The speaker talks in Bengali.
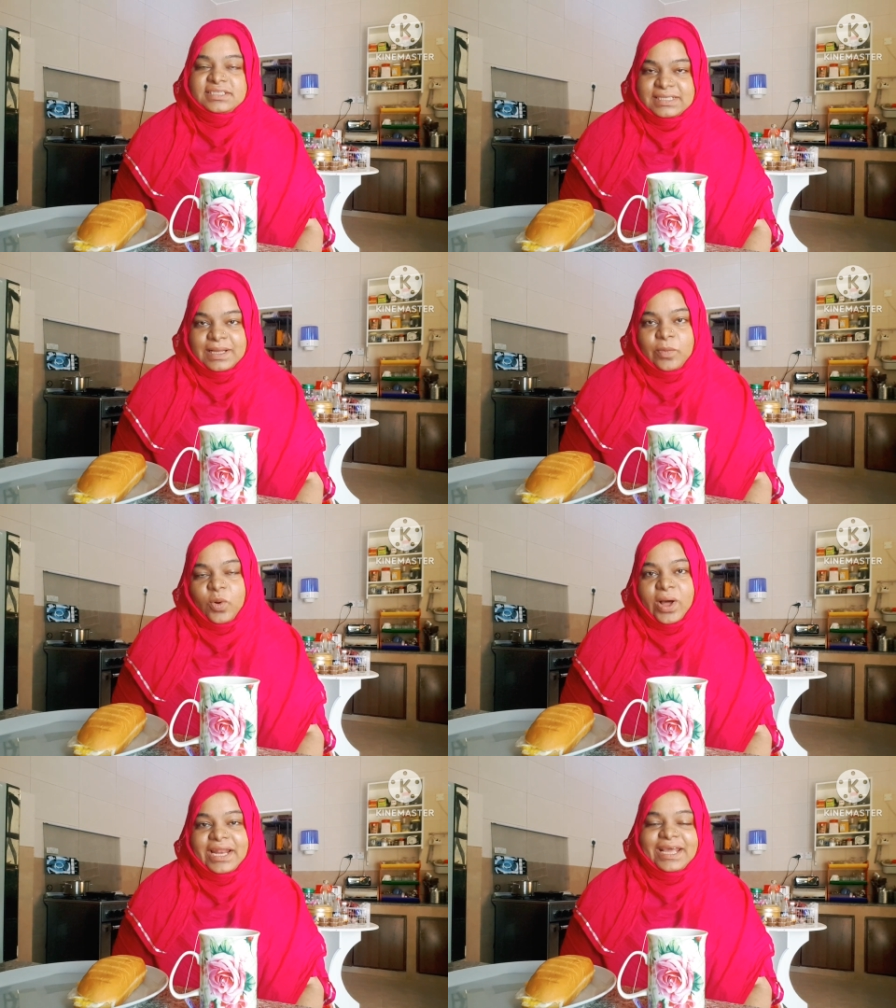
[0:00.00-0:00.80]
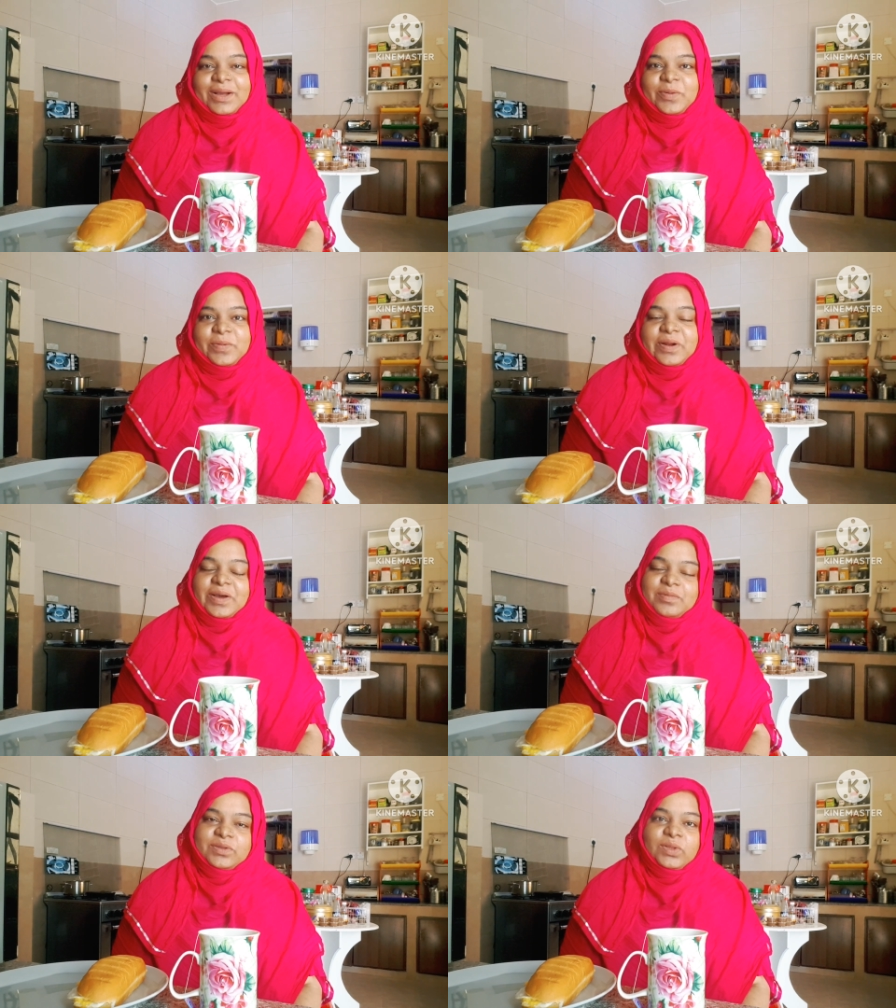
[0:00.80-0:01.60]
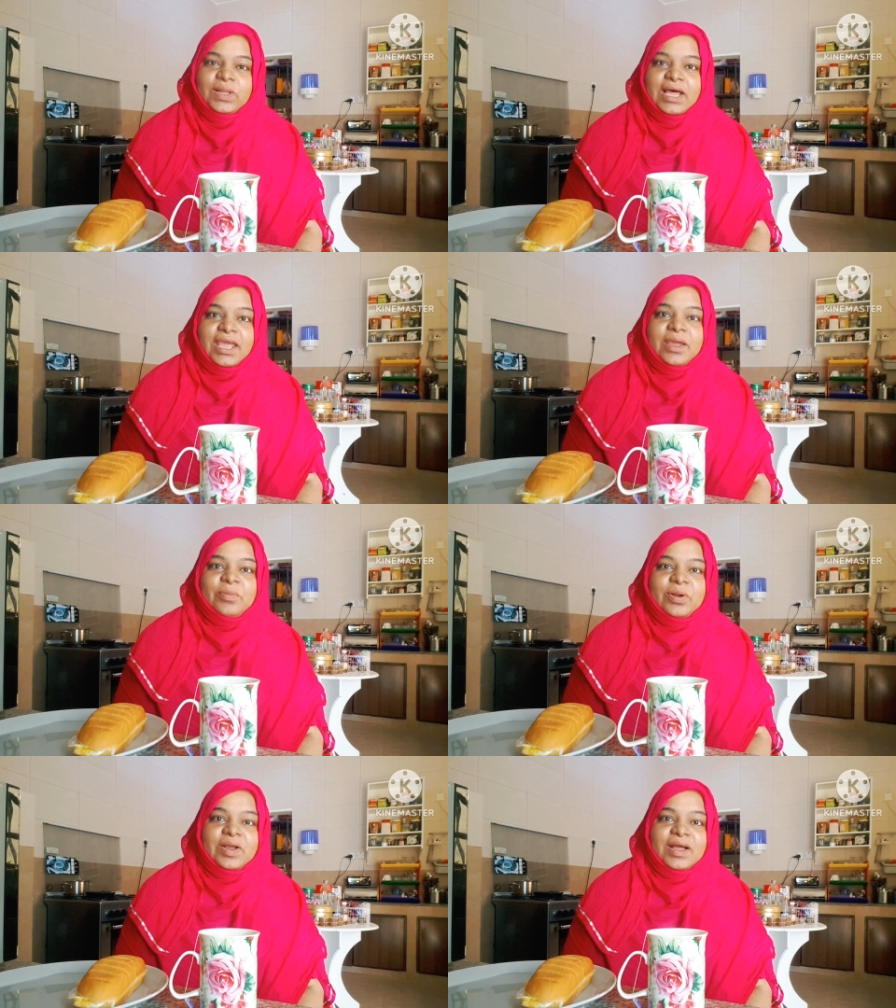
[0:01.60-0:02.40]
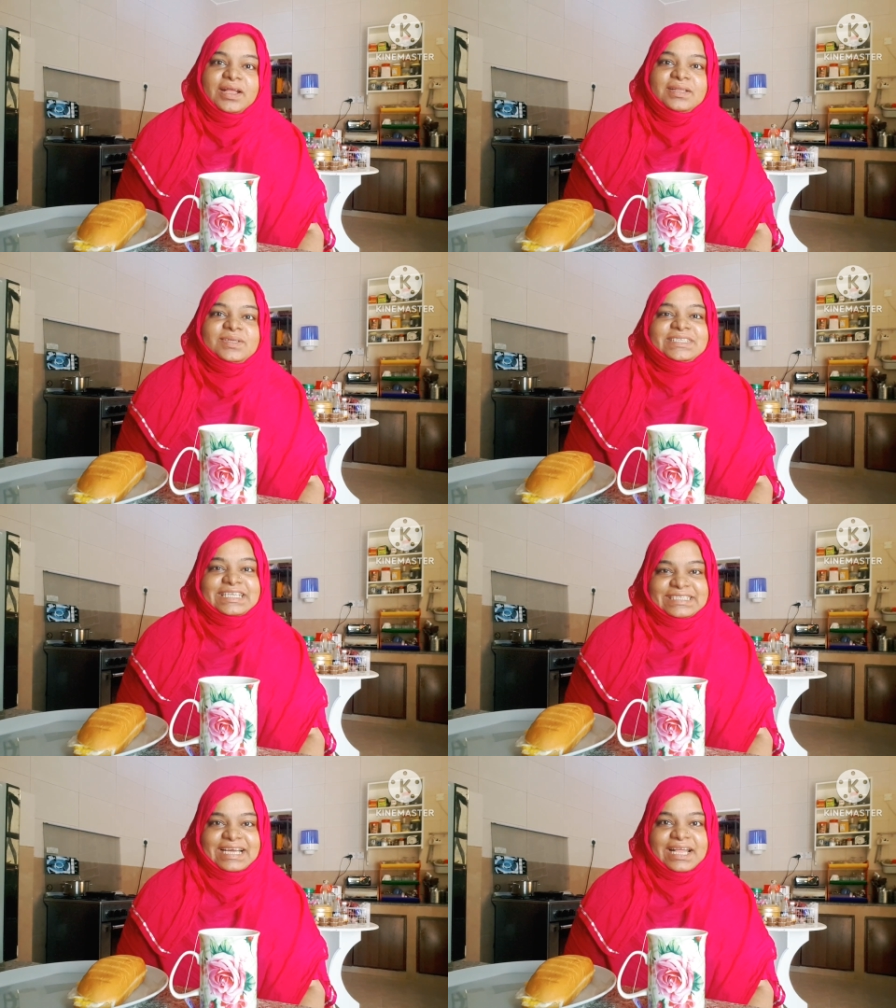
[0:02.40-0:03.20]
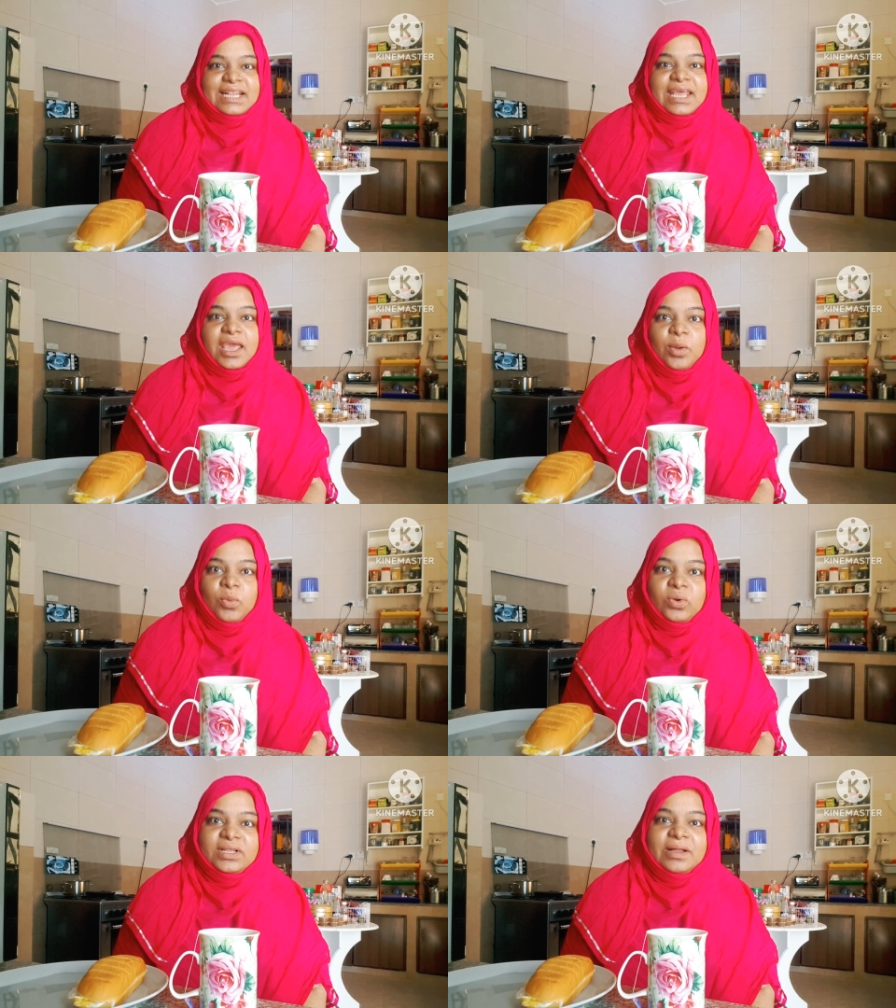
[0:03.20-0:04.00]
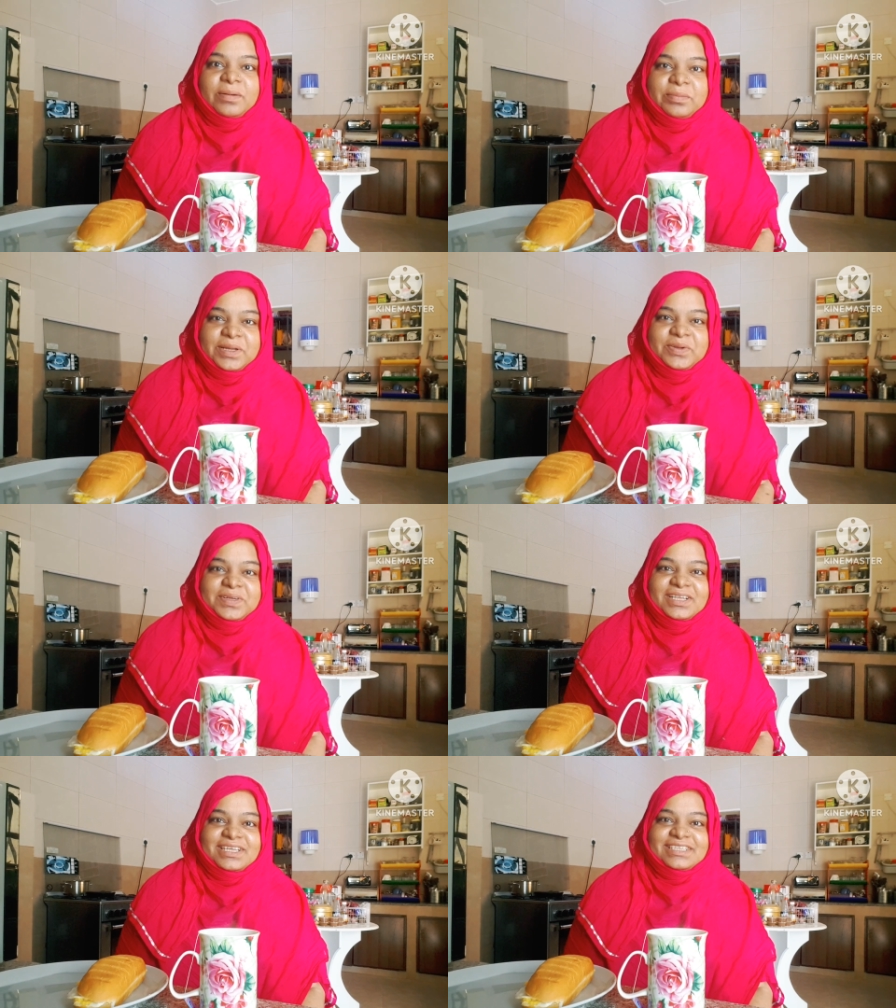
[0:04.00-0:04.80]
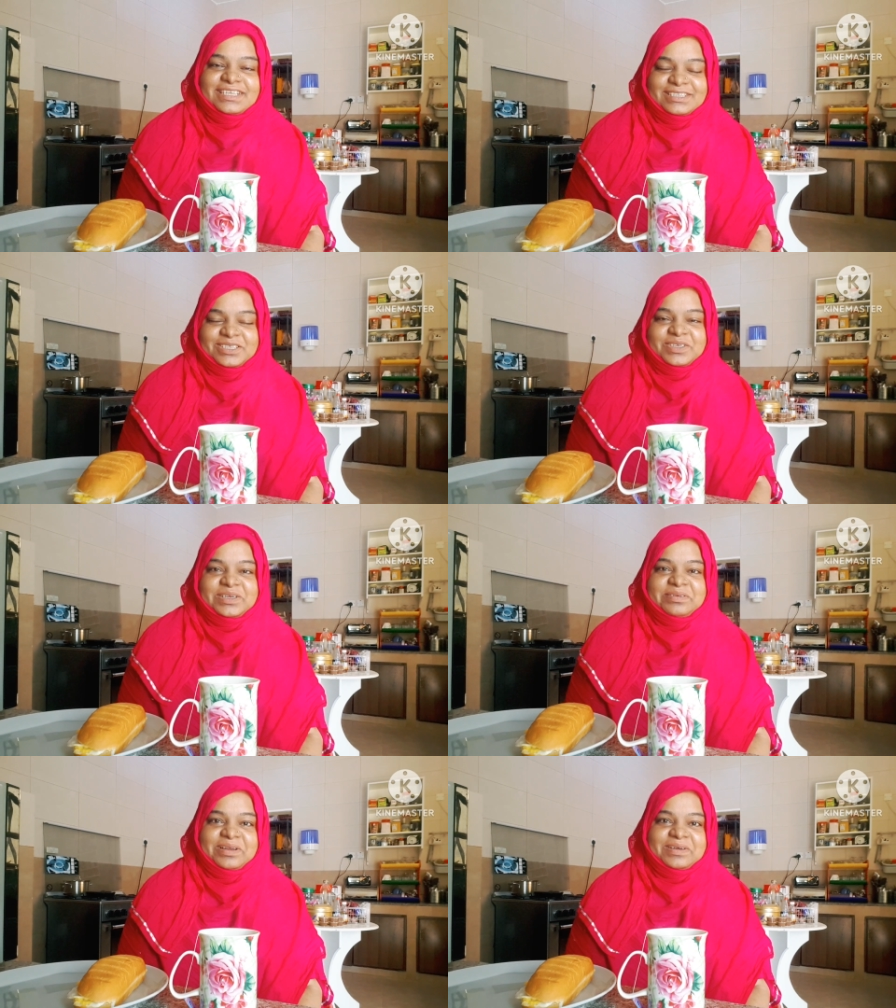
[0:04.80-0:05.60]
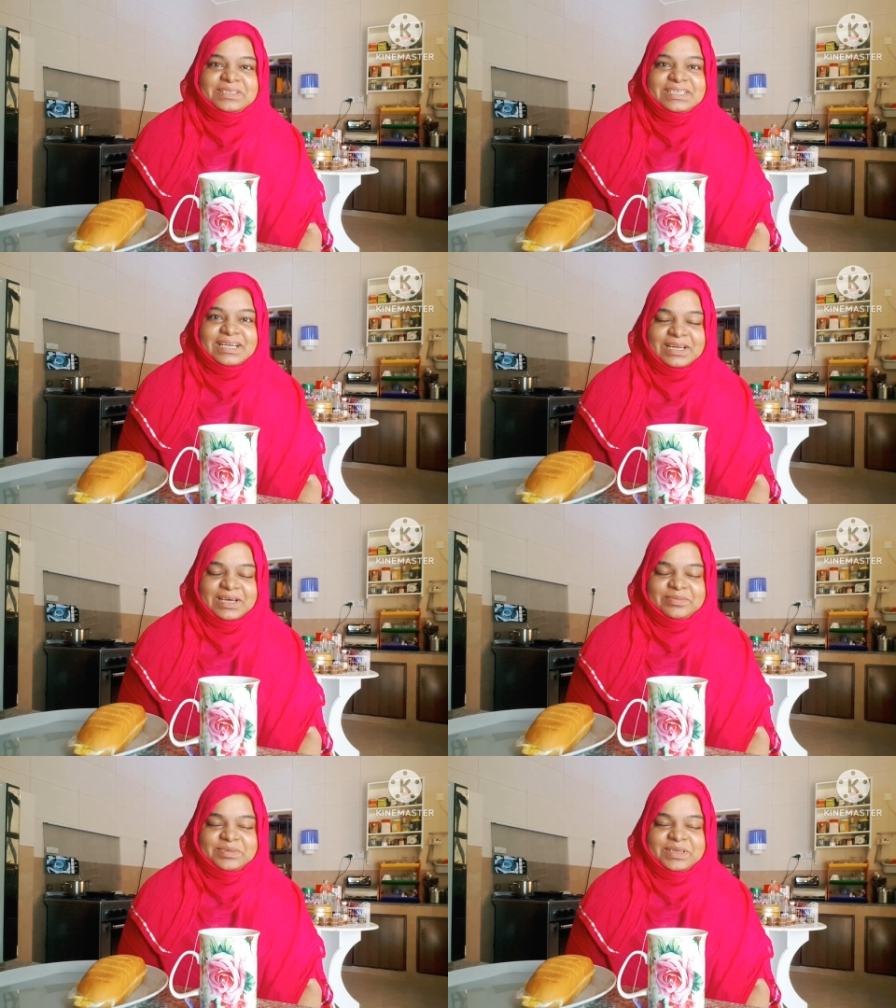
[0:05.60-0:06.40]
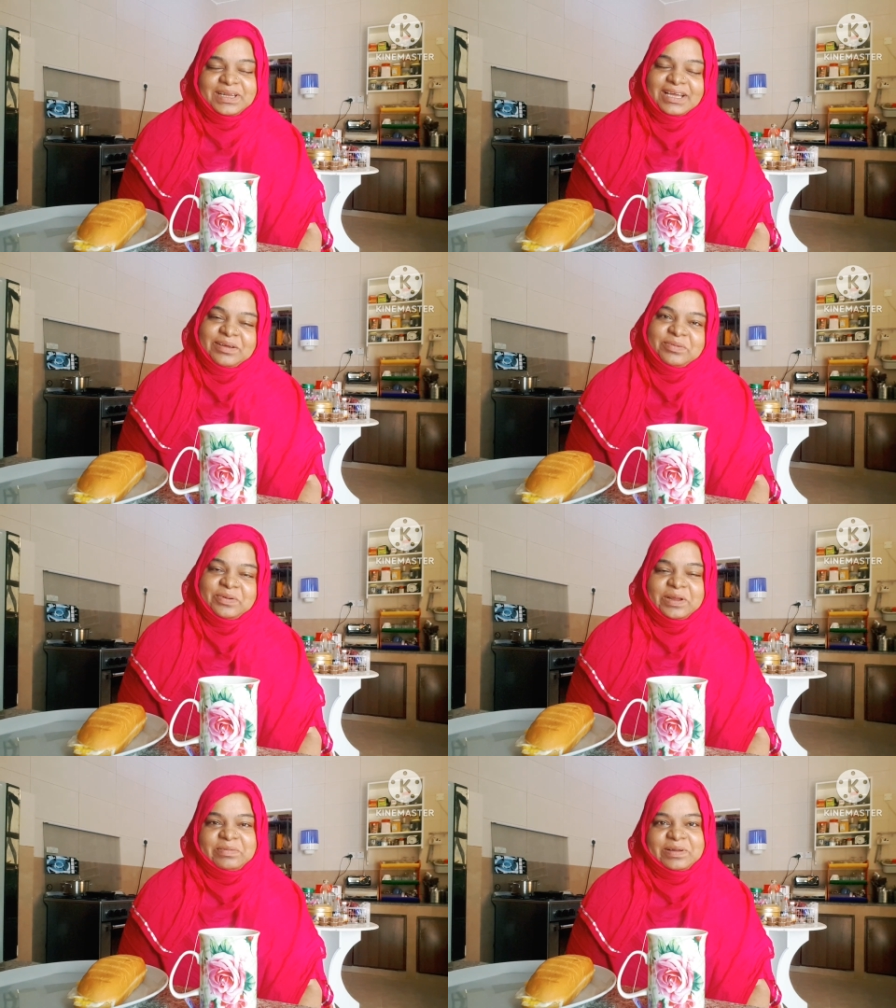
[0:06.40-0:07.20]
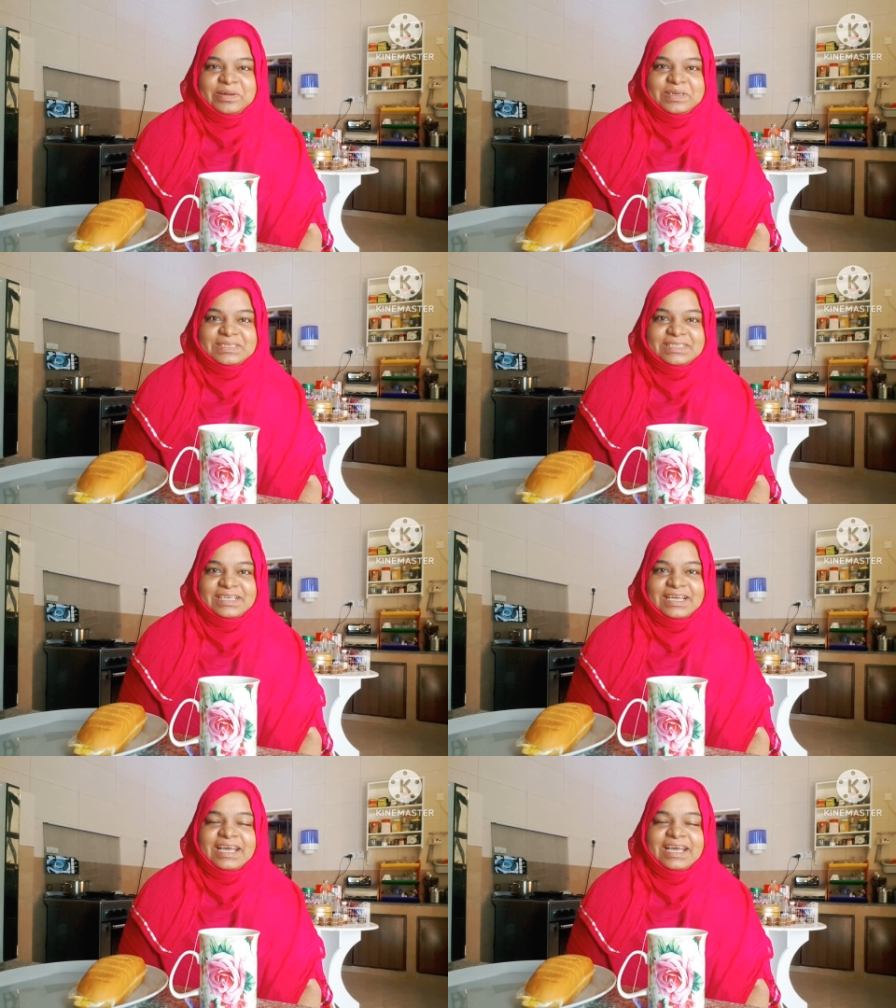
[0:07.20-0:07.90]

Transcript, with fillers: আসসালামু আলাইকুম রহমতুল্লাহ বরকাত যে যেখান থেকে এই মুহূর্তে আমার ভিডিওটি দেখছেন আশা করি ভালো আছেন আলহামদুলিল্লাহ আমি অনেক ভালো আছি